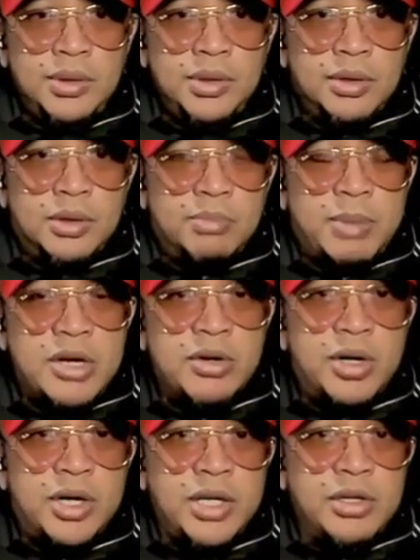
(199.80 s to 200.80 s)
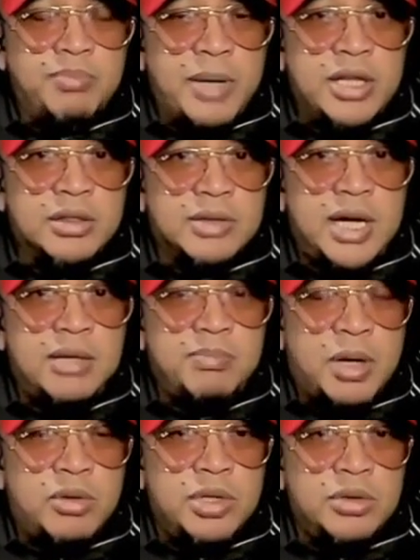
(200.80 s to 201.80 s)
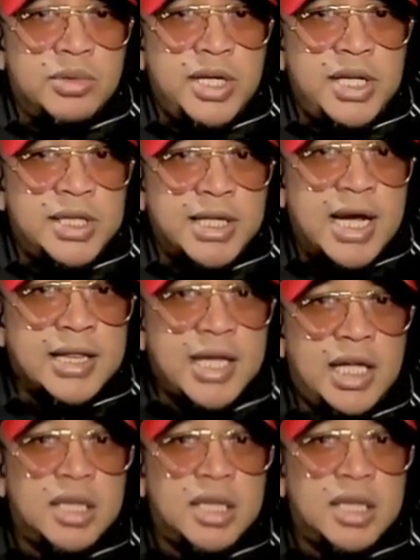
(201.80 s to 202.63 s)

Oh, panoorin niyo pa ito ha. Paulit-ulitin natin.